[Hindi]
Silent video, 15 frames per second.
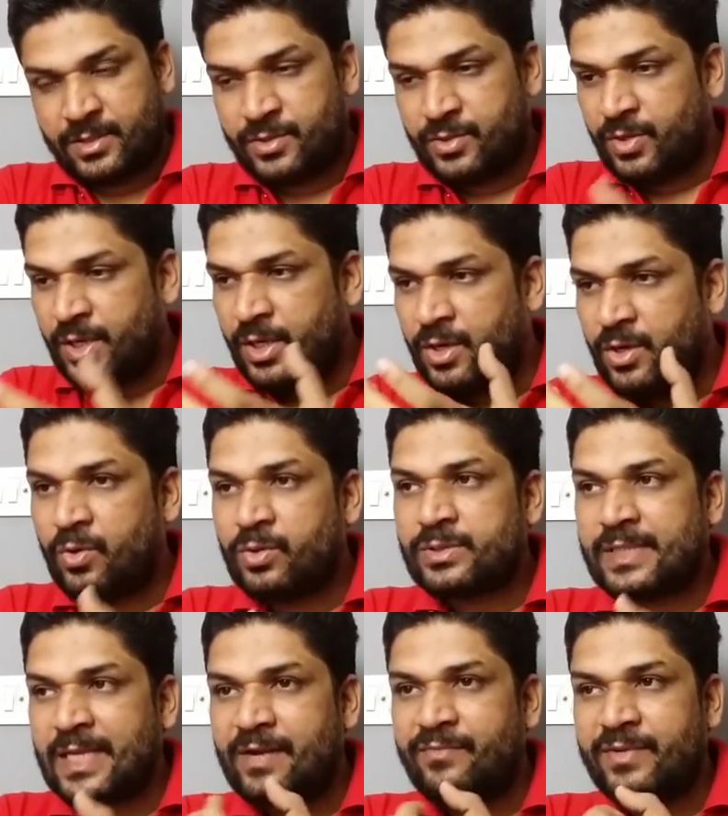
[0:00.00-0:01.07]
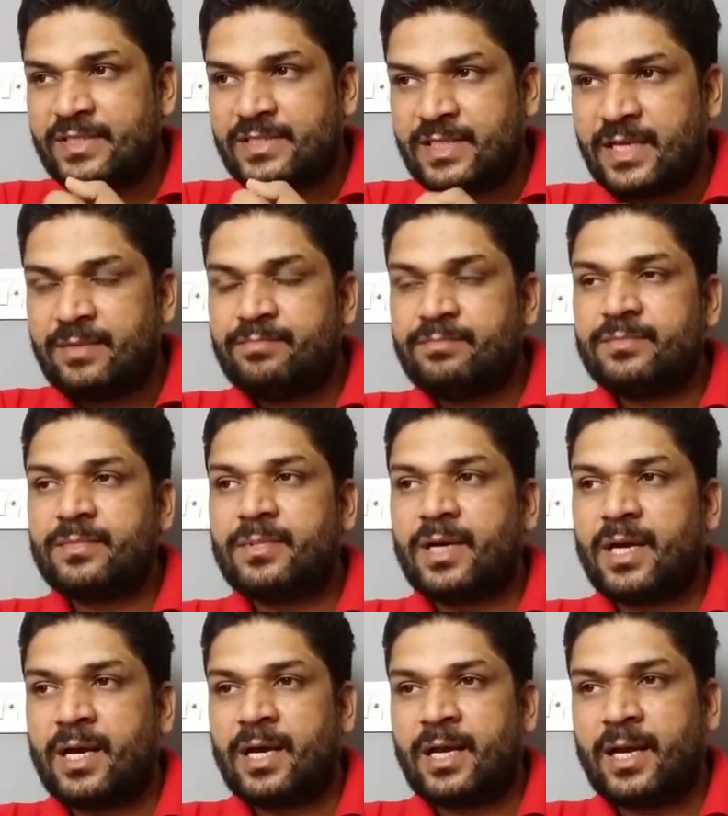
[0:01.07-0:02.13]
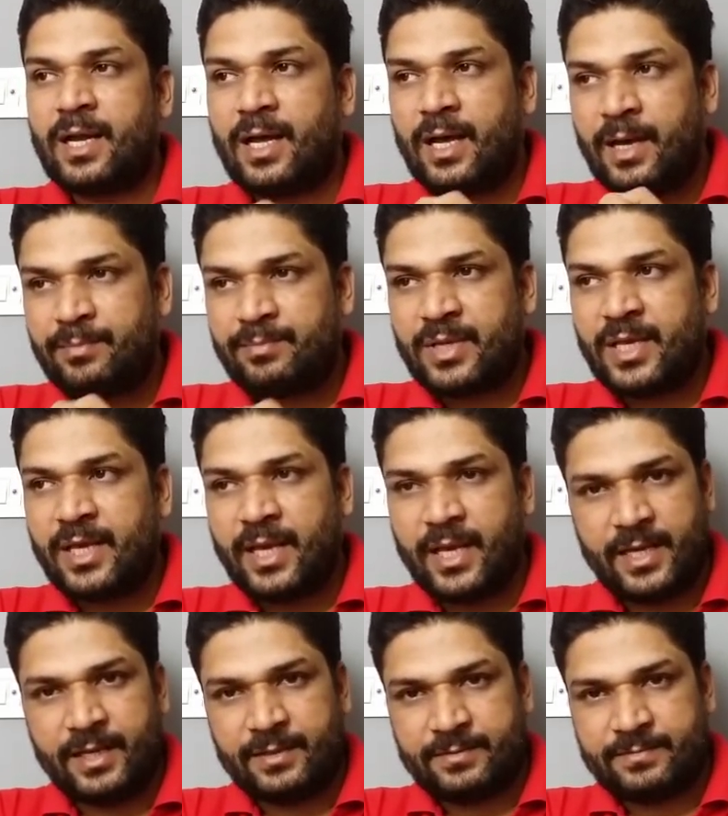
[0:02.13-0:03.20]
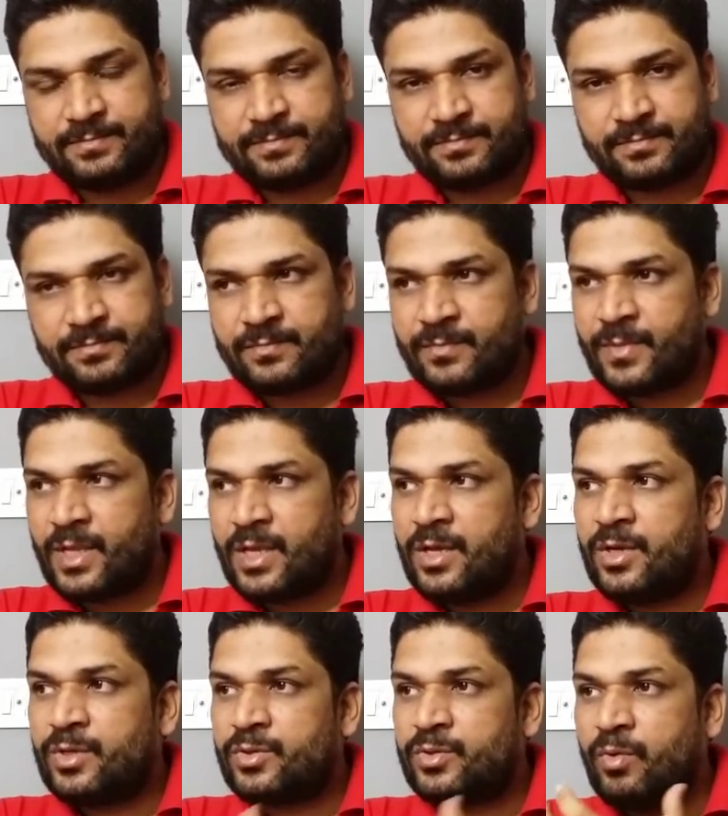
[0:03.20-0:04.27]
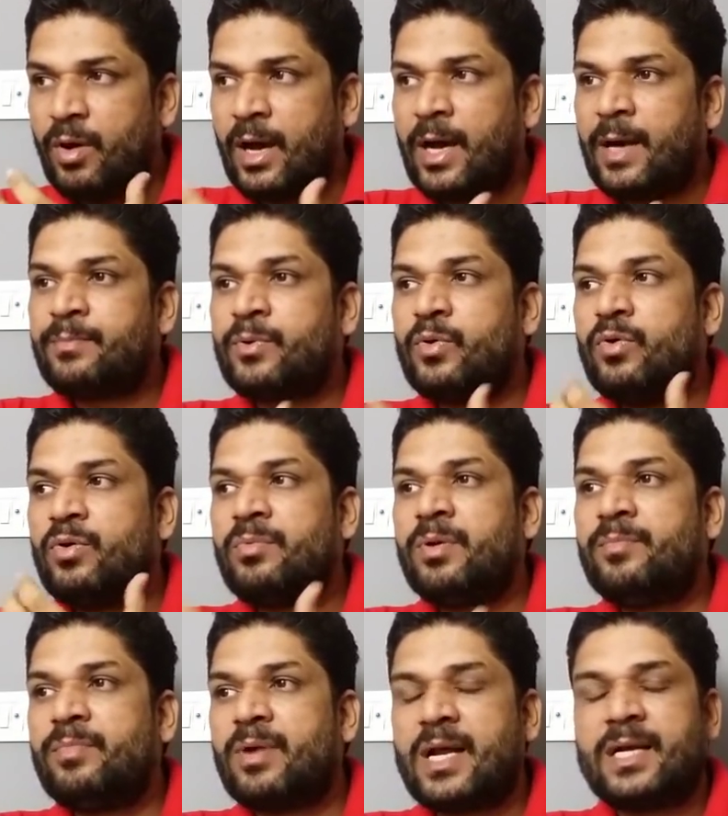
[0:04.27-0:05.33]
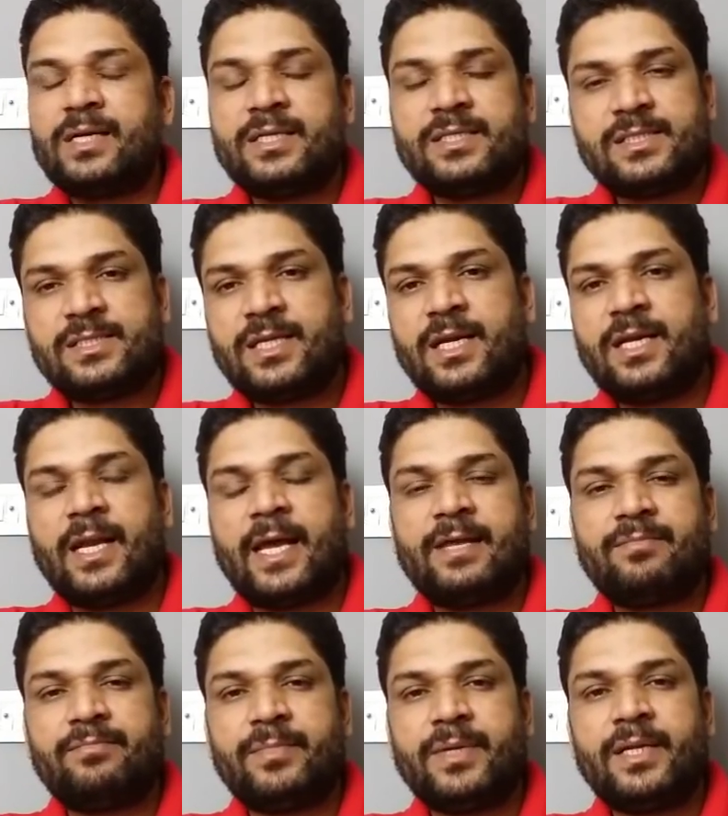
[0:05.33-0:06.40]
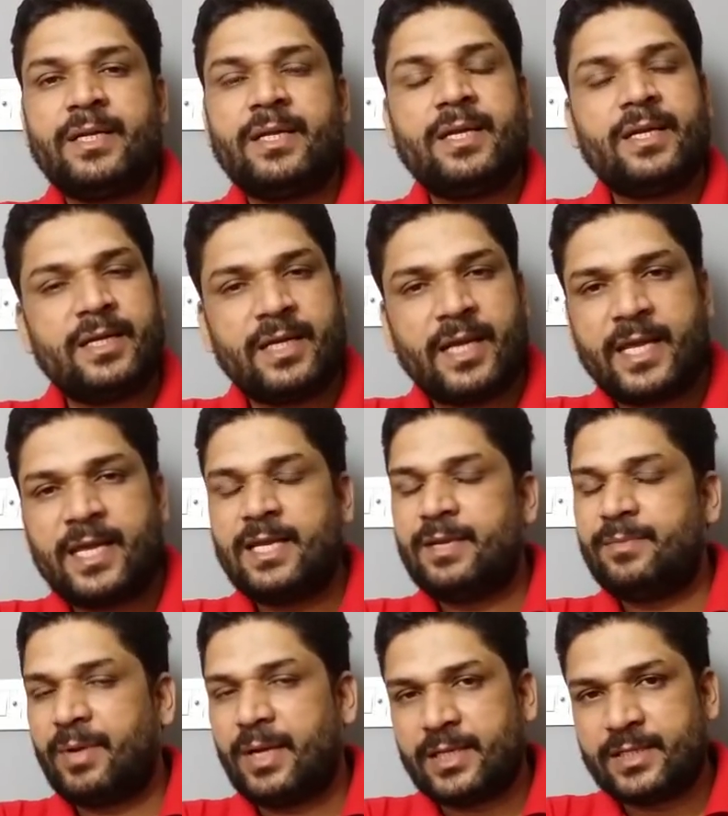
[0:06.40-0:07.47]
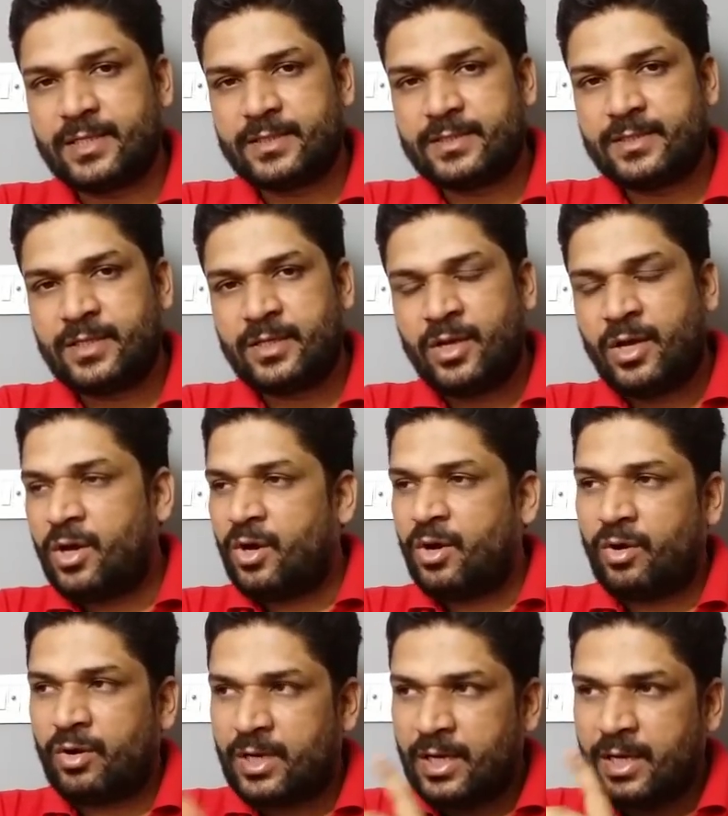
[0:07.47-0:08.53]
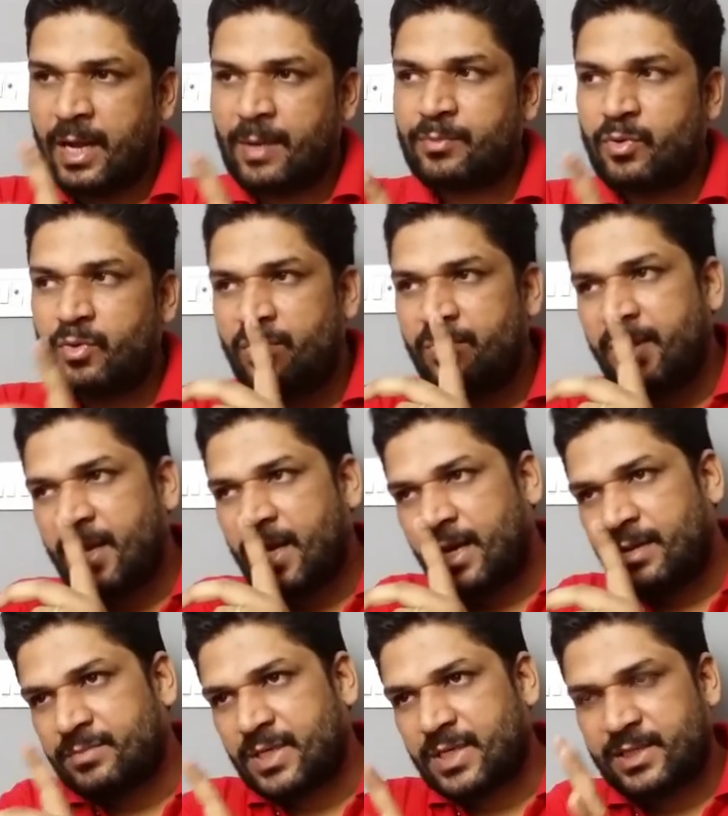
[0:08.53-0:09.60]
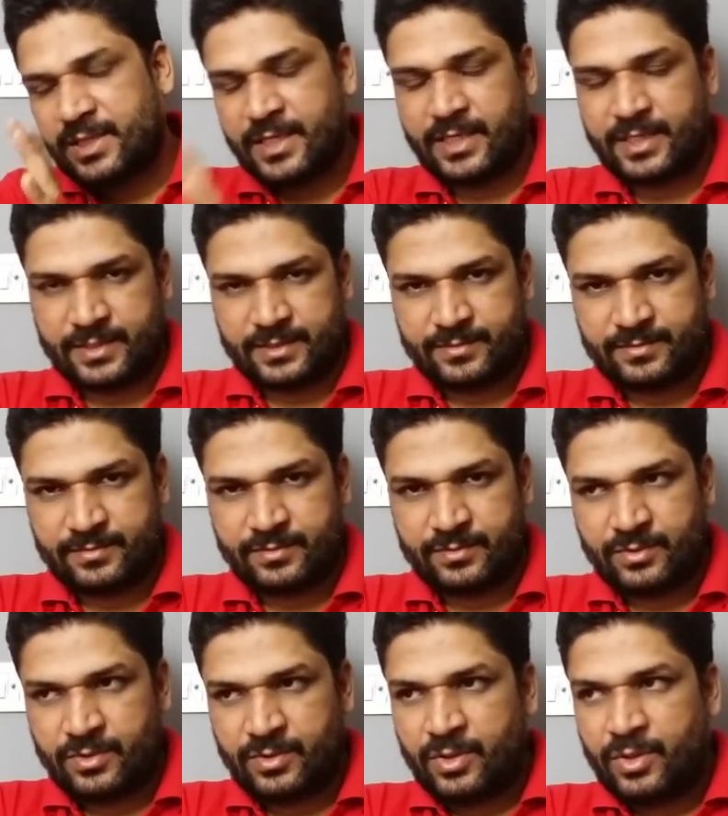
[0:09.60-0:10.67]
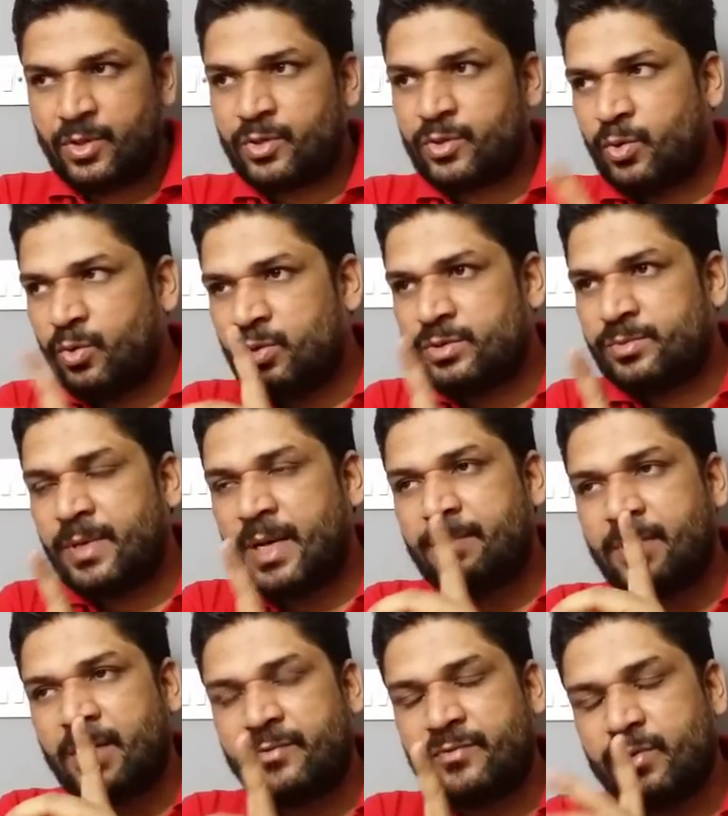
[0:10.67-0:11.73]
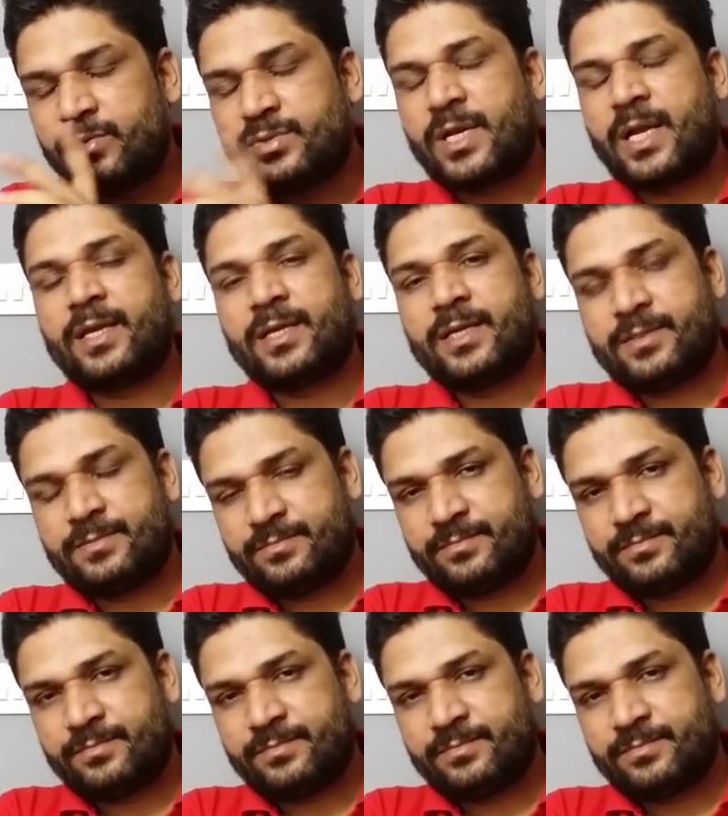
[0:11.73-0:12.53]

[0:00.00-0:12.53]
क्योंकि लो सेल्फ इस्टीम अगर आपकी है तो आप कोई भी बड़ा डिसीजन लाइफ में नहीं ले पाएंगे और अगर आप कोई भी काम करते हैं तो उसमें आप कंफ्यूज रहेंगे